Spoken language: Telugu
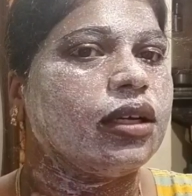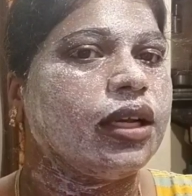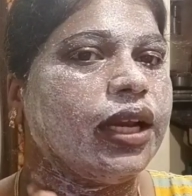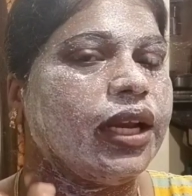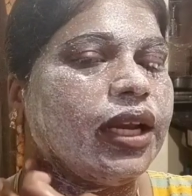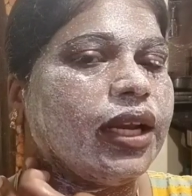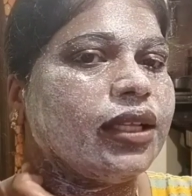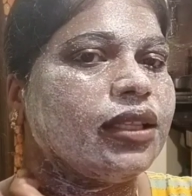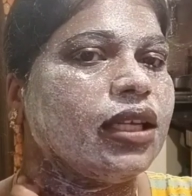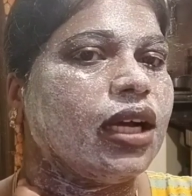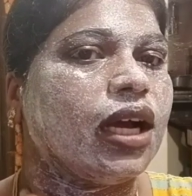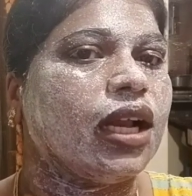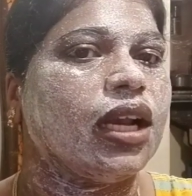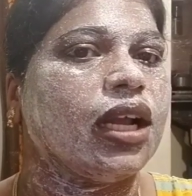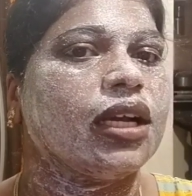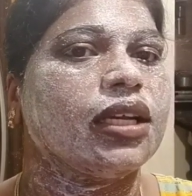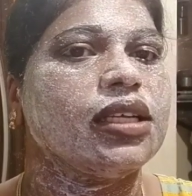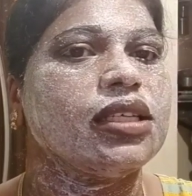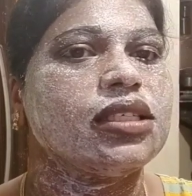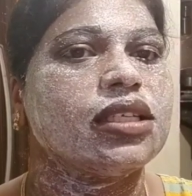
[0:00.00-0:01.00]
నేనైతే
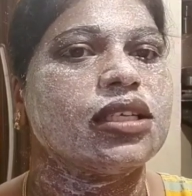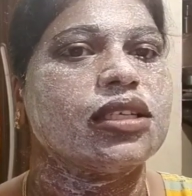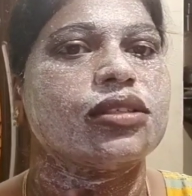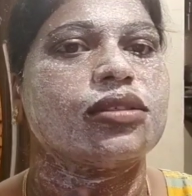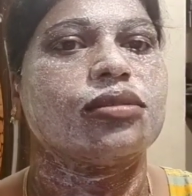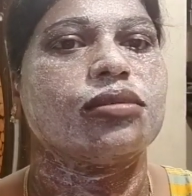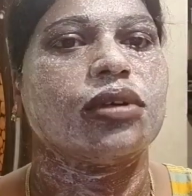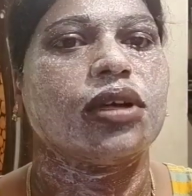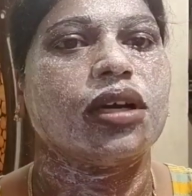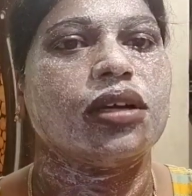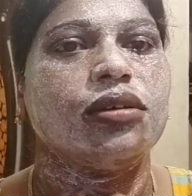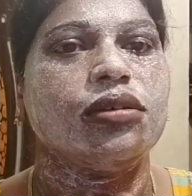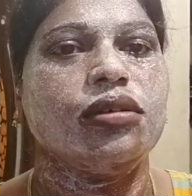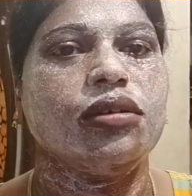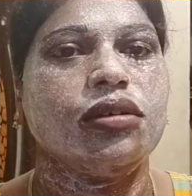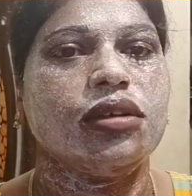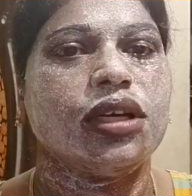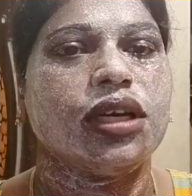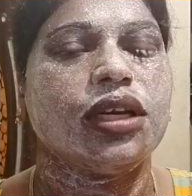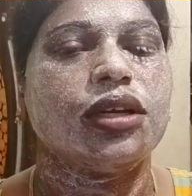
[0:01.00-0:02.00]
అలానే చేస్తున్నాను
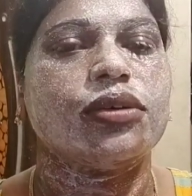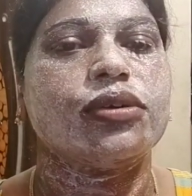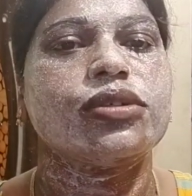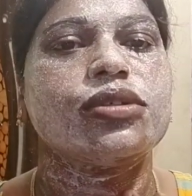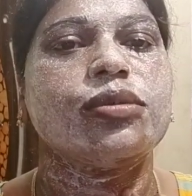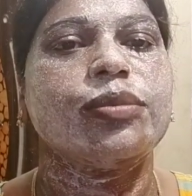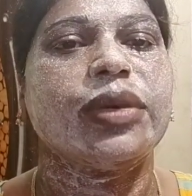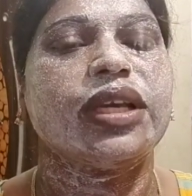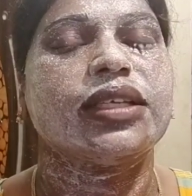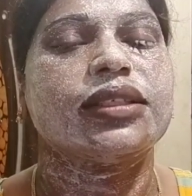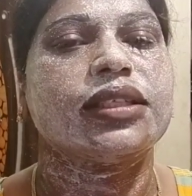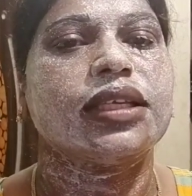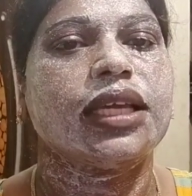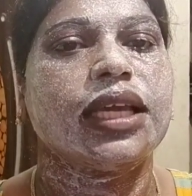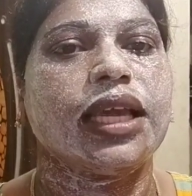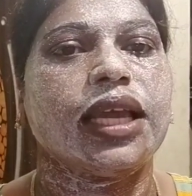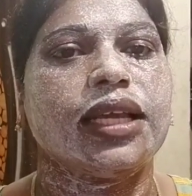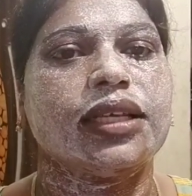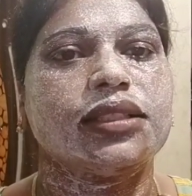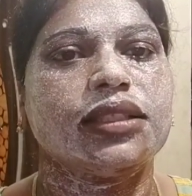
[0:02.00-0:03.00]
ఈరోజు
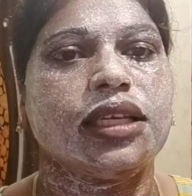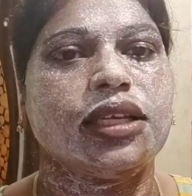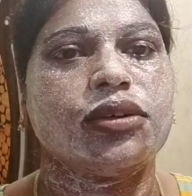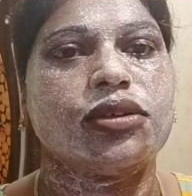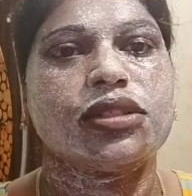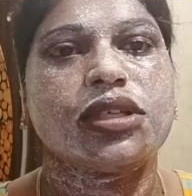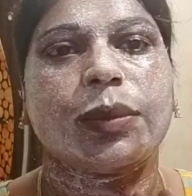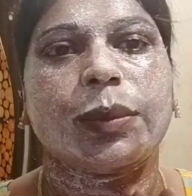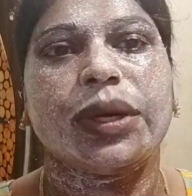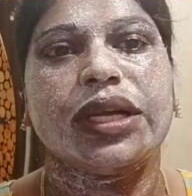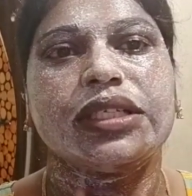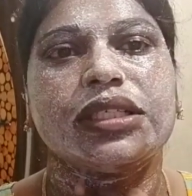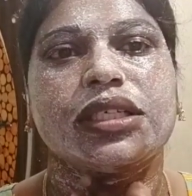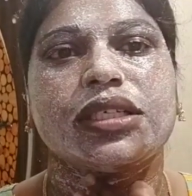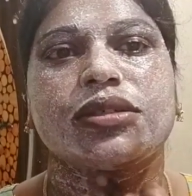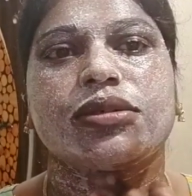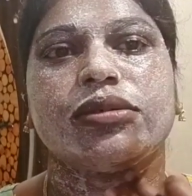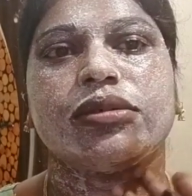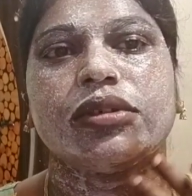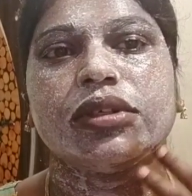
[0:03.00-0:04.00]
మిక్సీకి వేసి ఈరోజు అప్లై
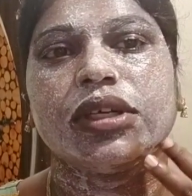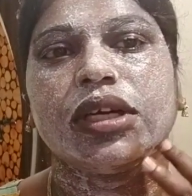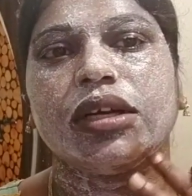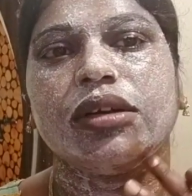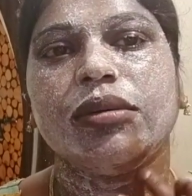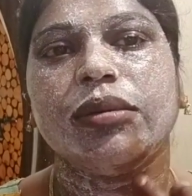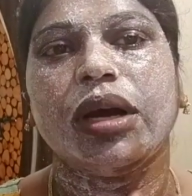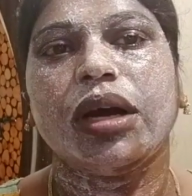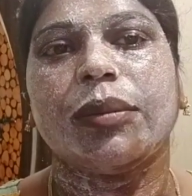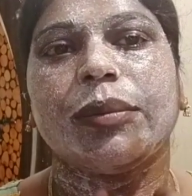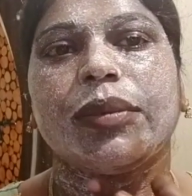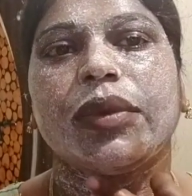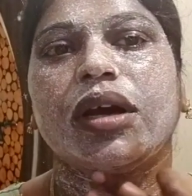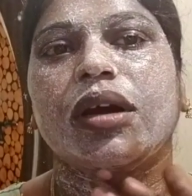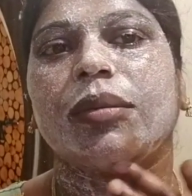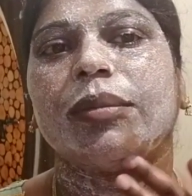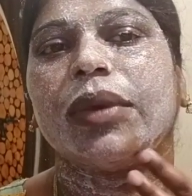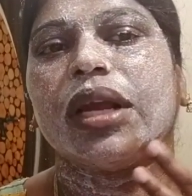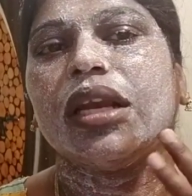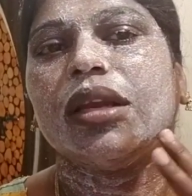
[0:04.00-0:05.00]
చేసుకుంటున్నాను
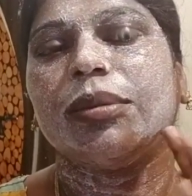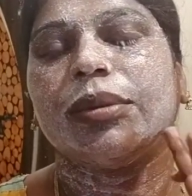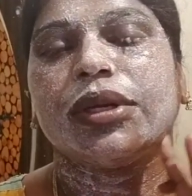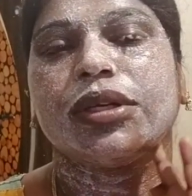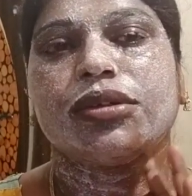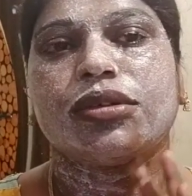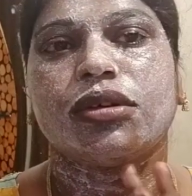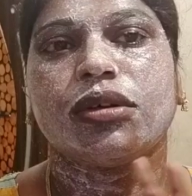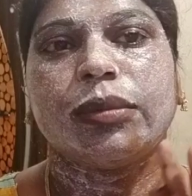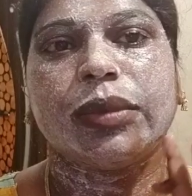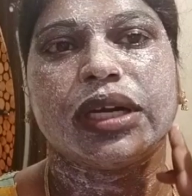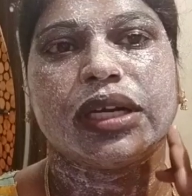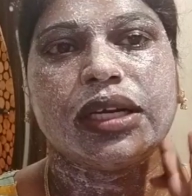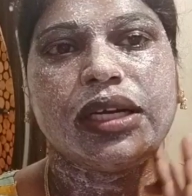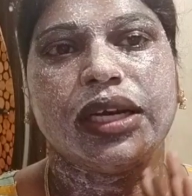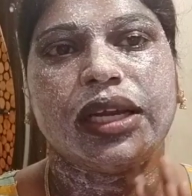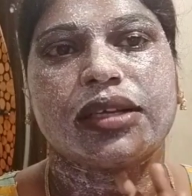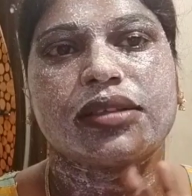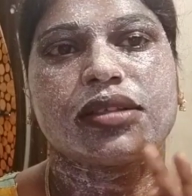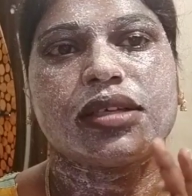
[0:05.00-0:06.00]
మళ్ళీ ఫ్రిడ్జ్లో పెట్టి
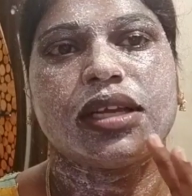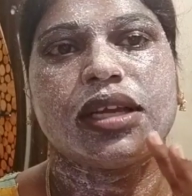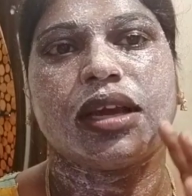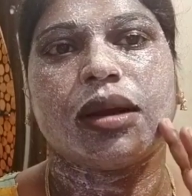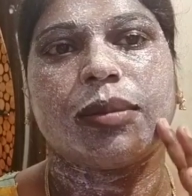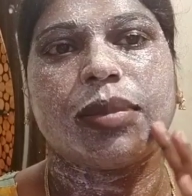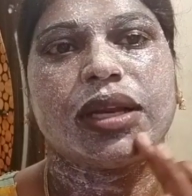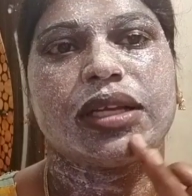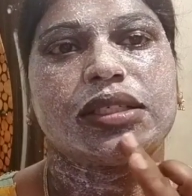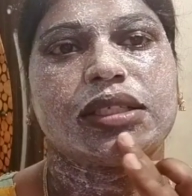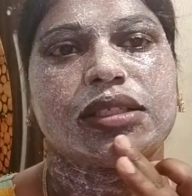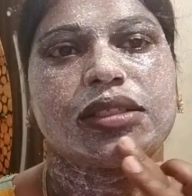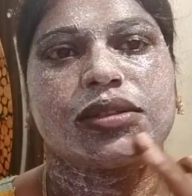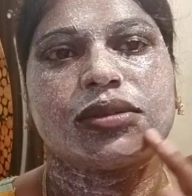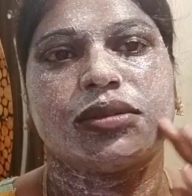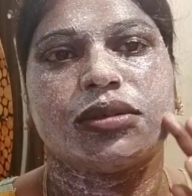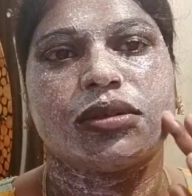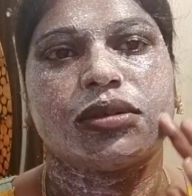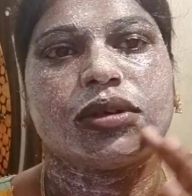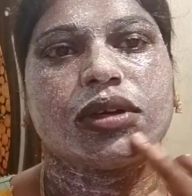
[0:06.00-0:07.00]
నెక్స్ట్ డే అప్లై
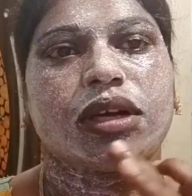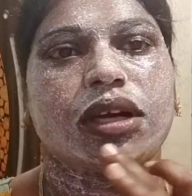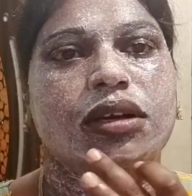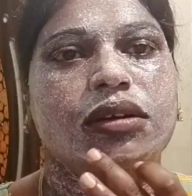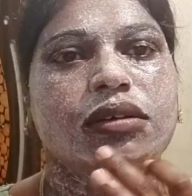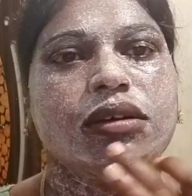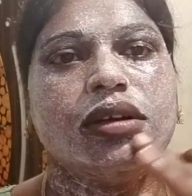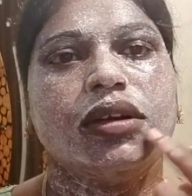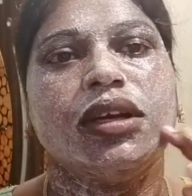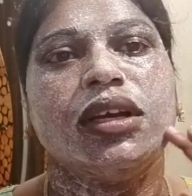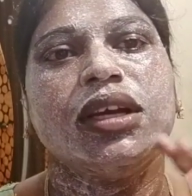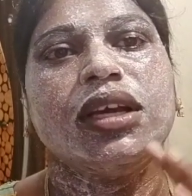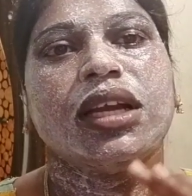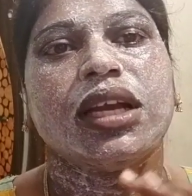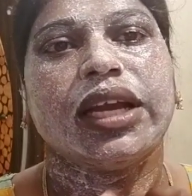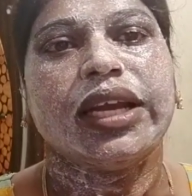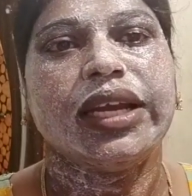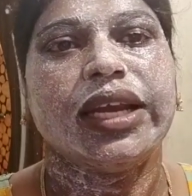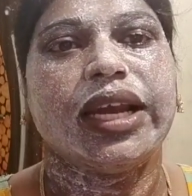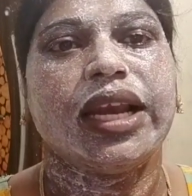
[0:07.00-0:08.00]
చేసుకుంటున్నాను
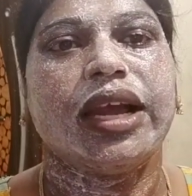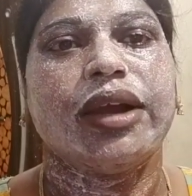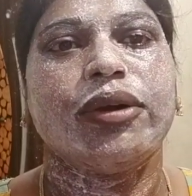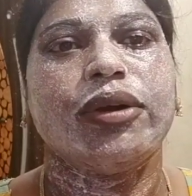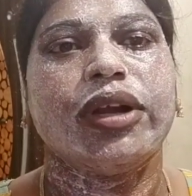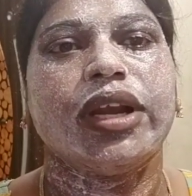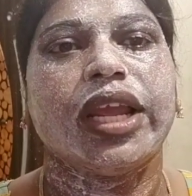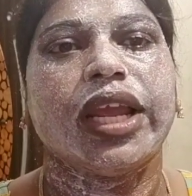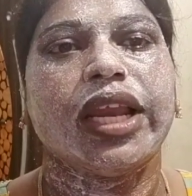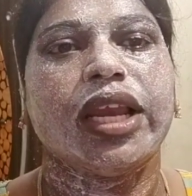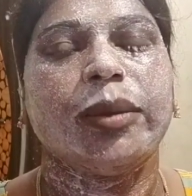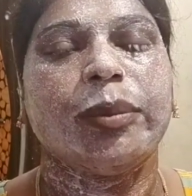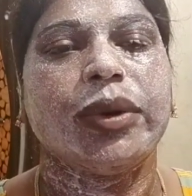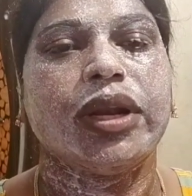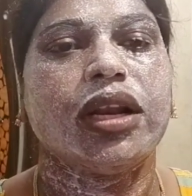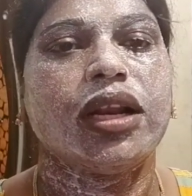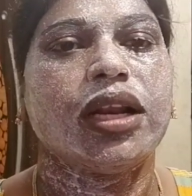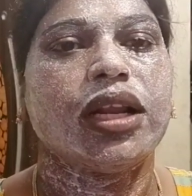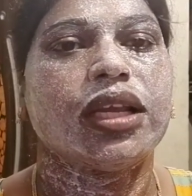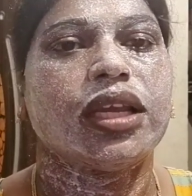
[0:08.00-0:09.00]
కానీ ఎలాగో డైలీ
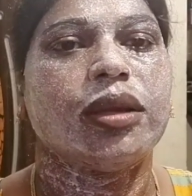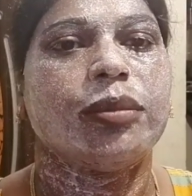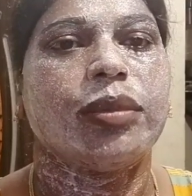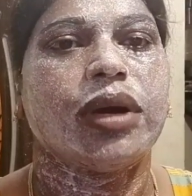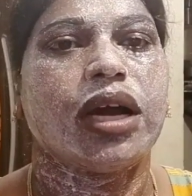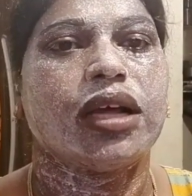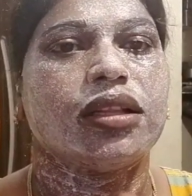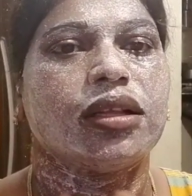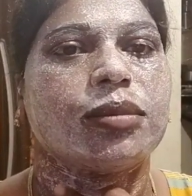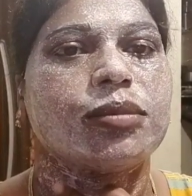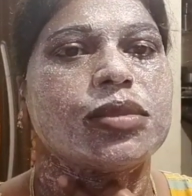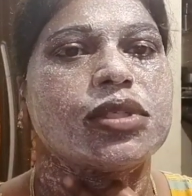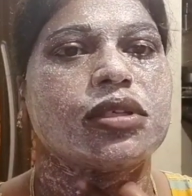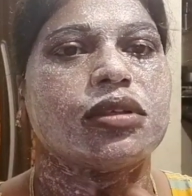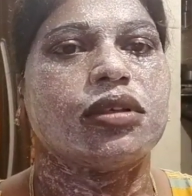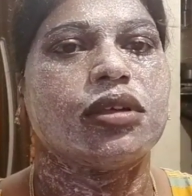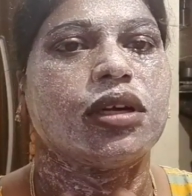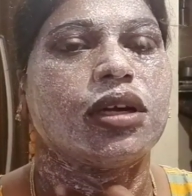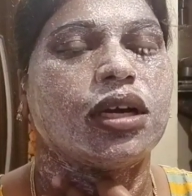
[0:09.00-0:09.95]
పిల్లలకి బాదమ్స్